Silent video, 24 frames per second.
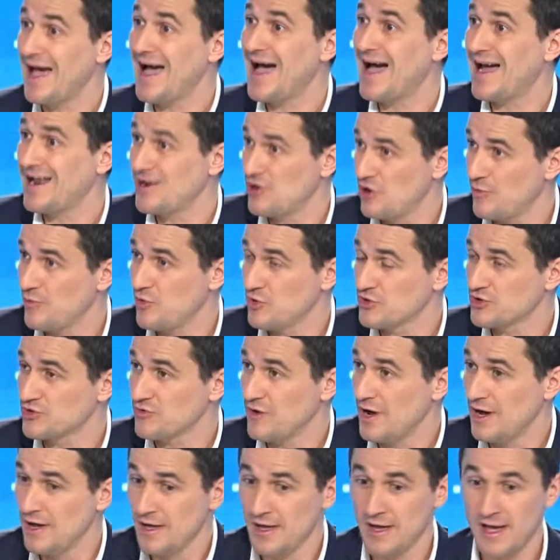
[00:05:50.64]
à leurs
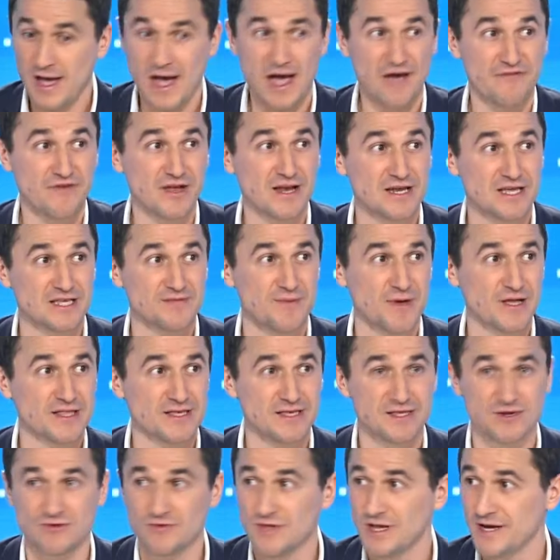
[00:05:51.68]
besoins avec
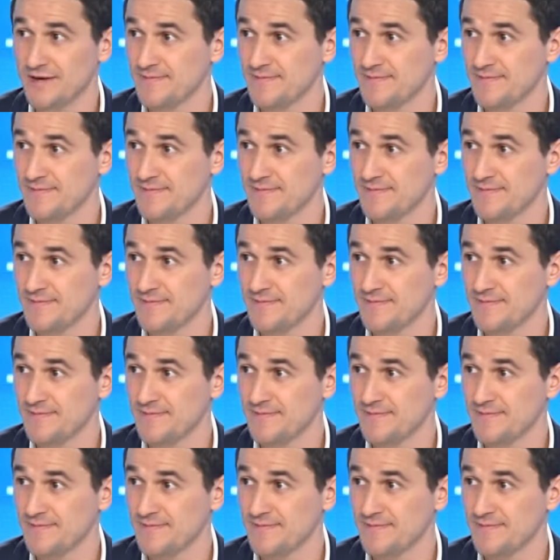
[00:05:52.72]
l'expertise qu'on a.